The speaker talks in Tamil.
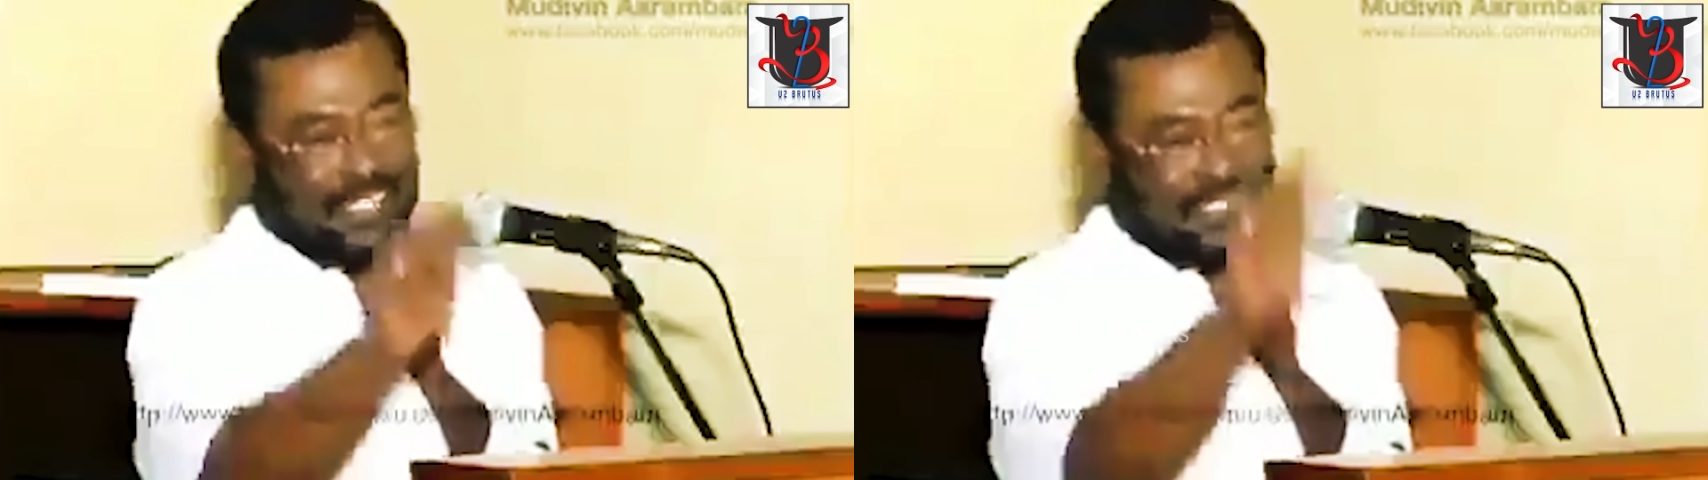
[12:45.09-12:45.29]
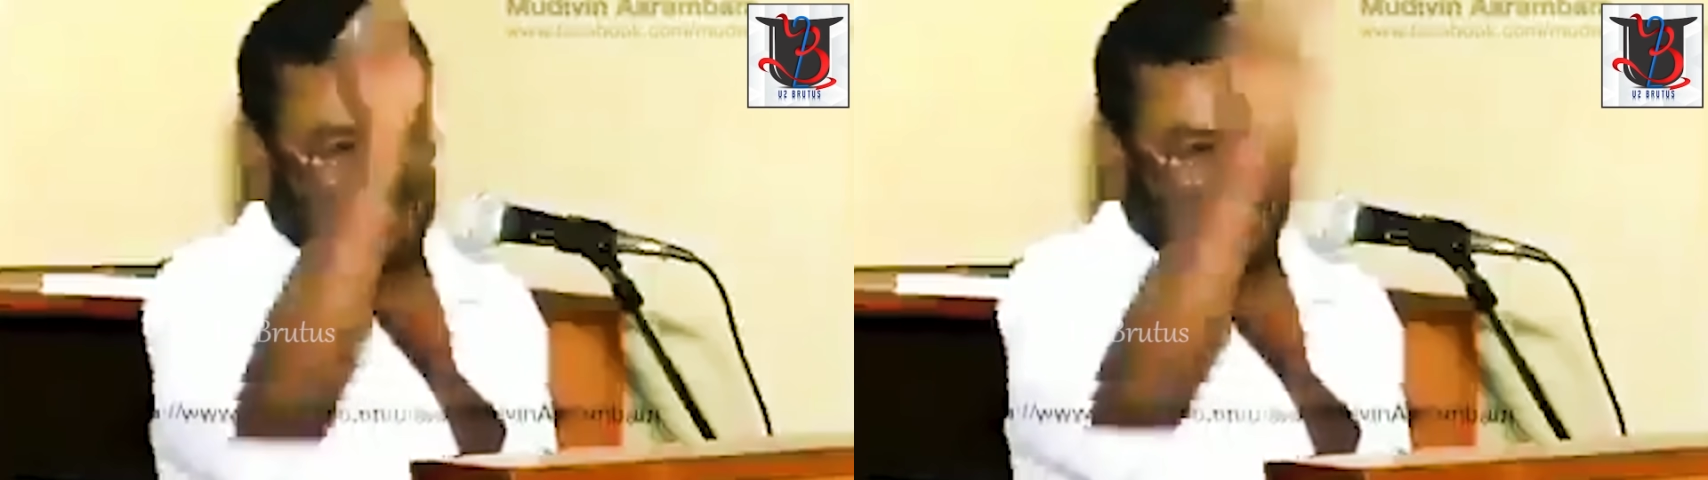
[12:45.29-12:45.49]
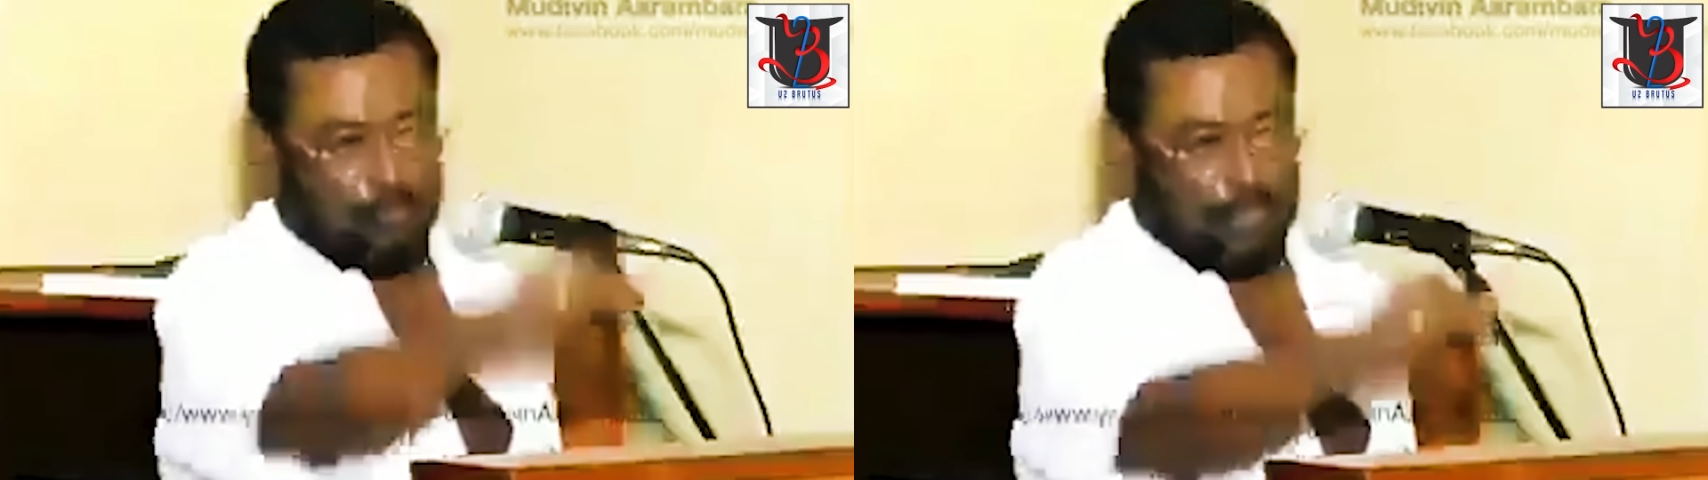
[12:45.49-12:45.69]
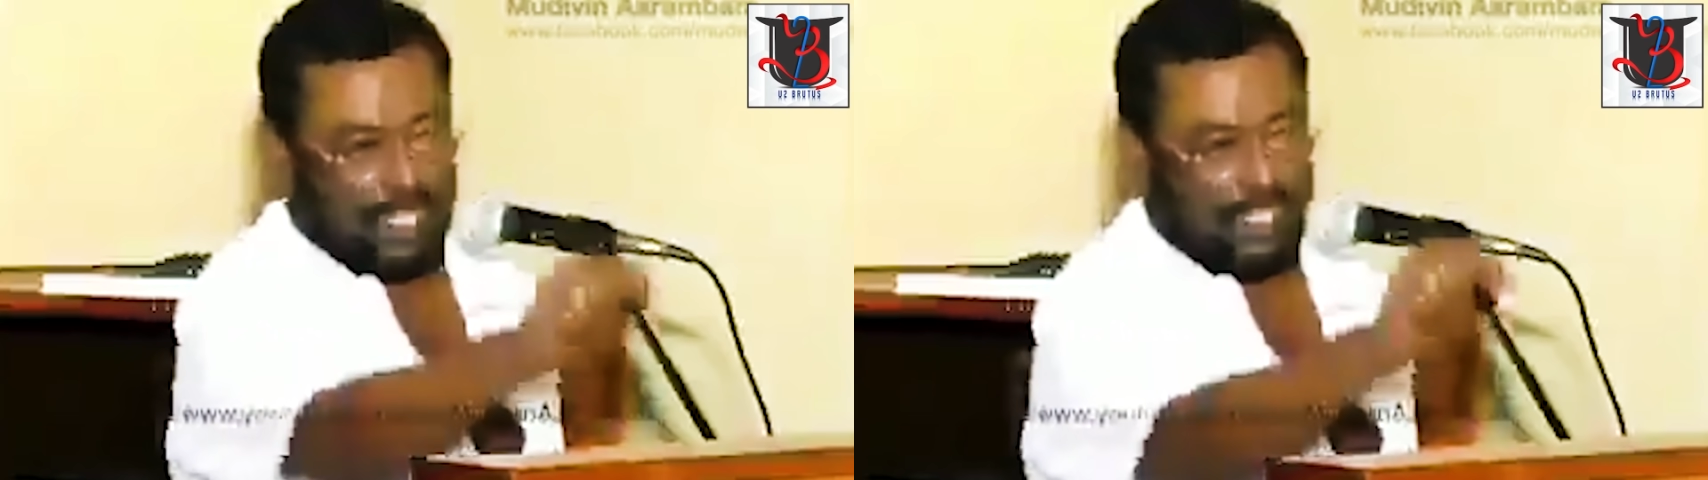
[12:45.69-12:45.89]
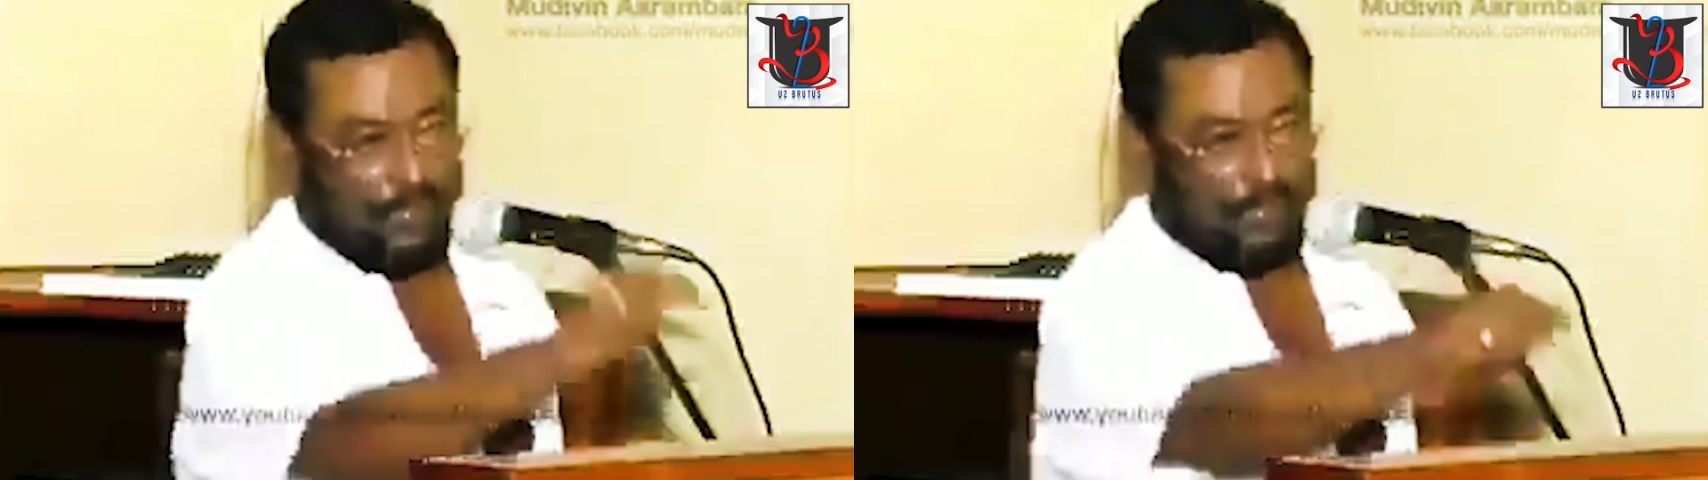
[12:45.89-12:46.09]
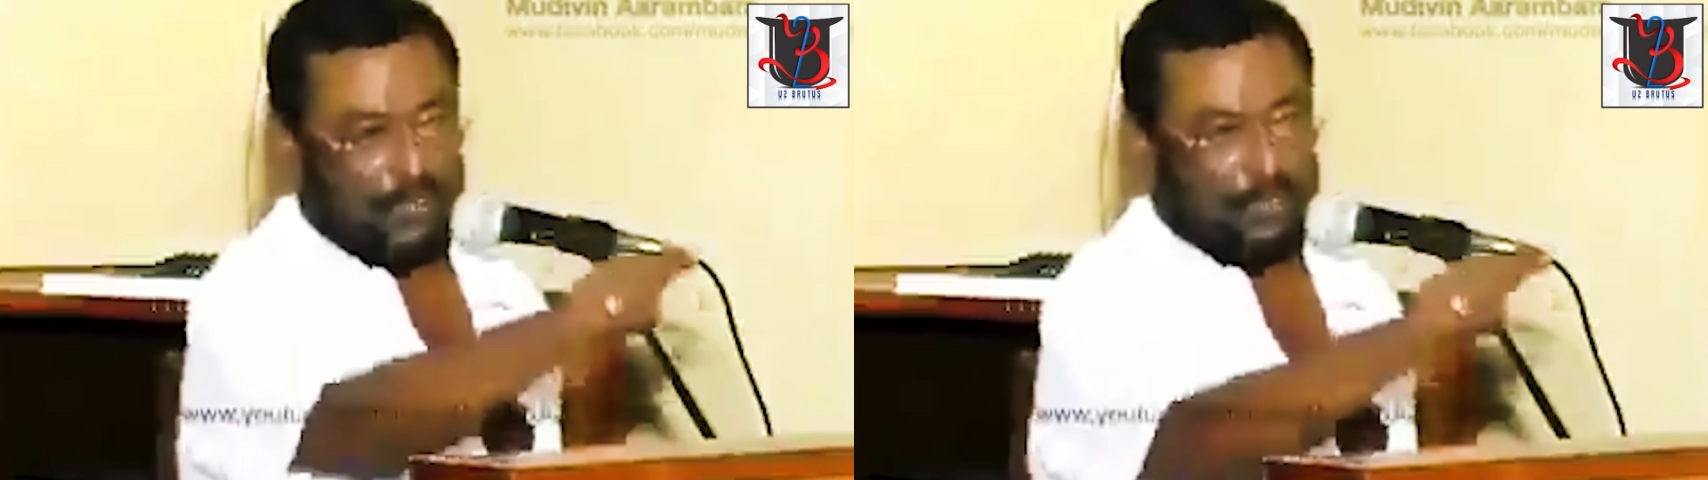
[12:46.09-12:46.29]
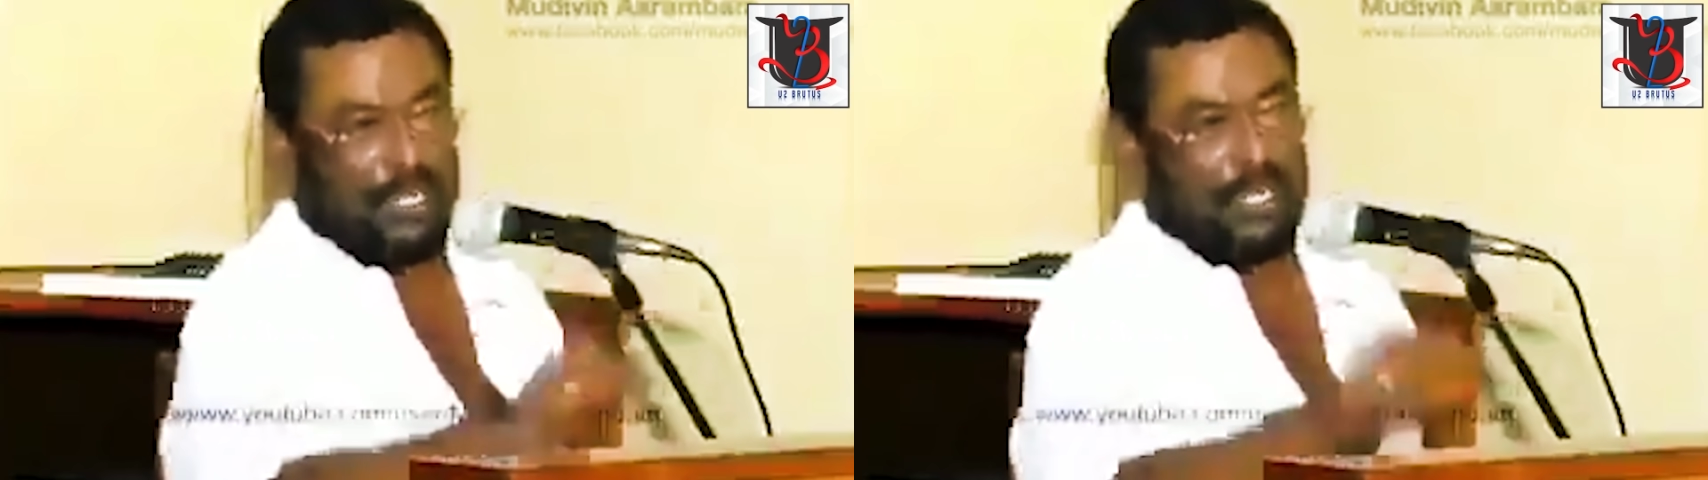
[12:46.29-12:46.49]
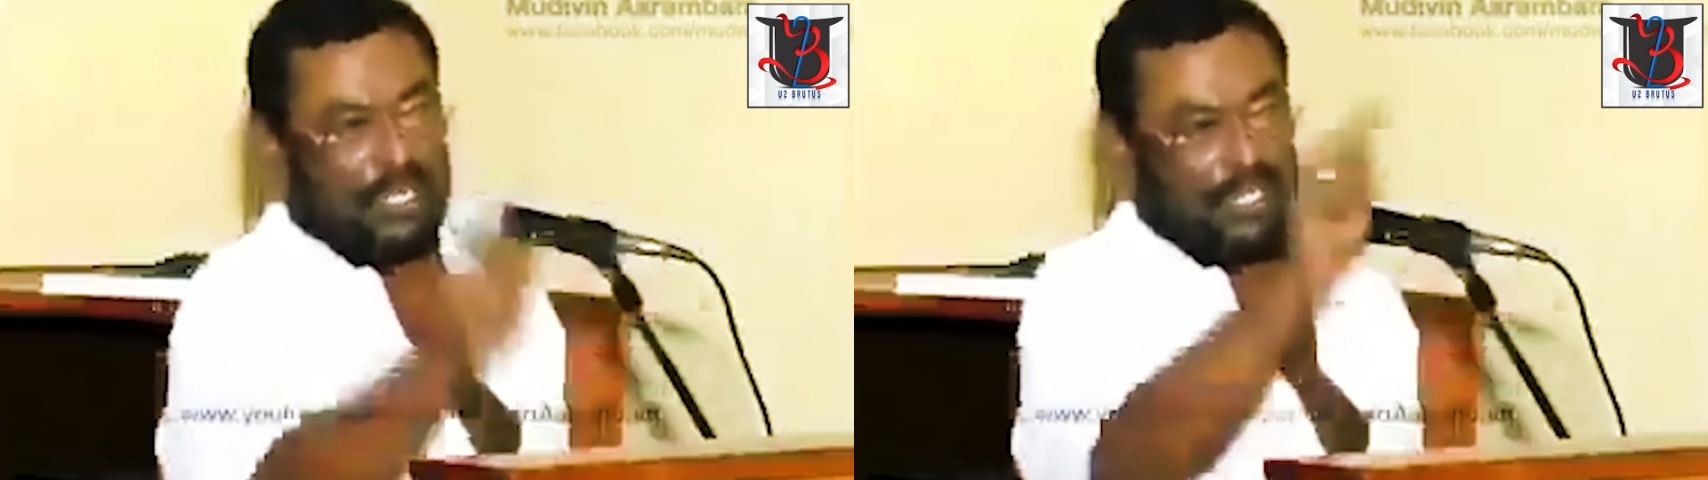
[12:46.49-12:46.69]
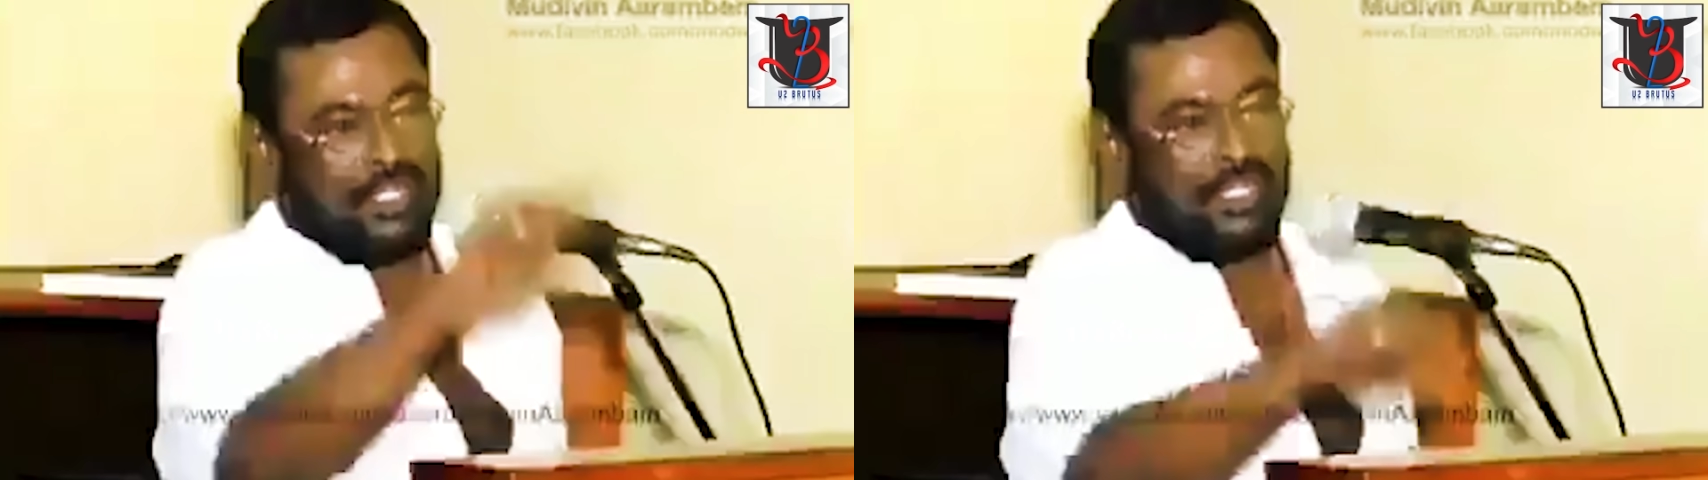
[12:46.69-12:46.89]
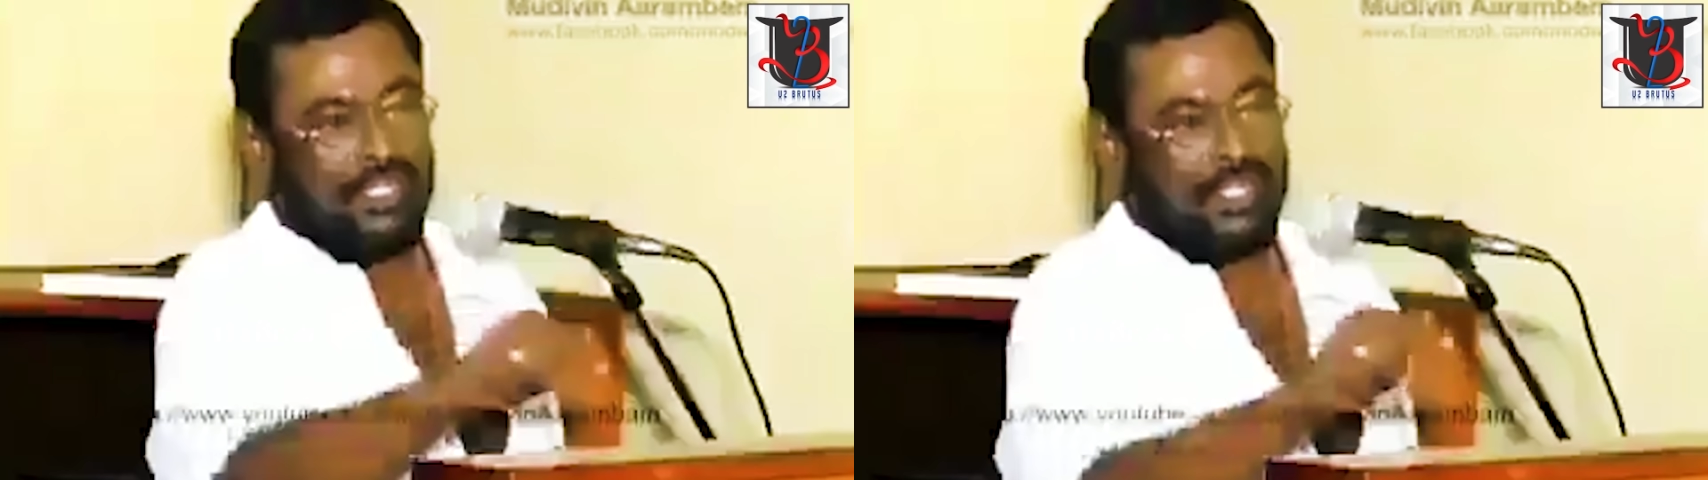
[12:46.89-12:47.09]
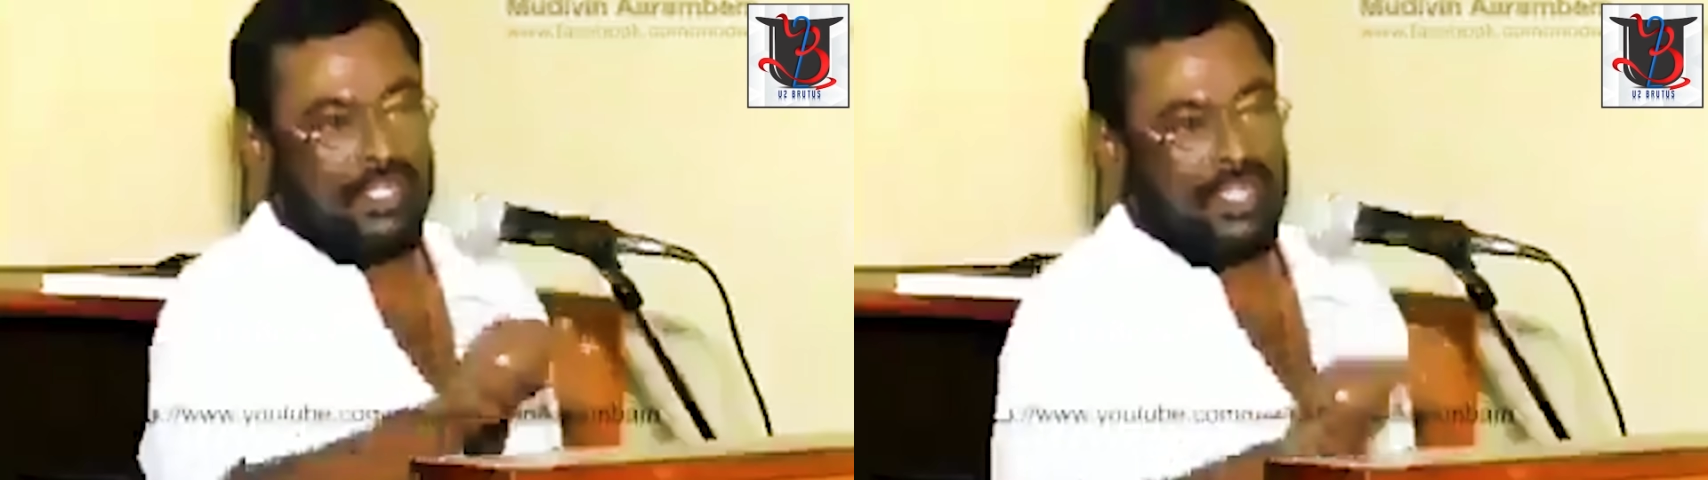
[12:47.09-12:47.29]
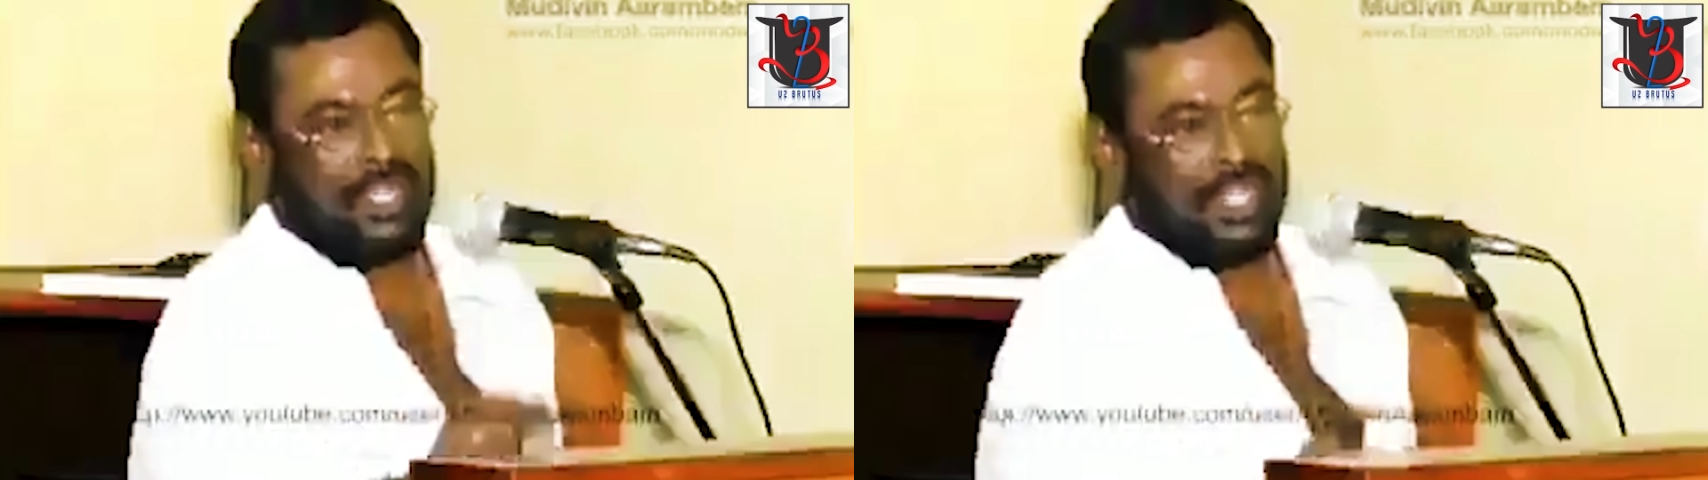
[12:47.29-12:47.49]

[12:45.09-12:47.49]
அவன் ஜம்ப் பண்ணி தப்பிச்சு போறான்னா அந்த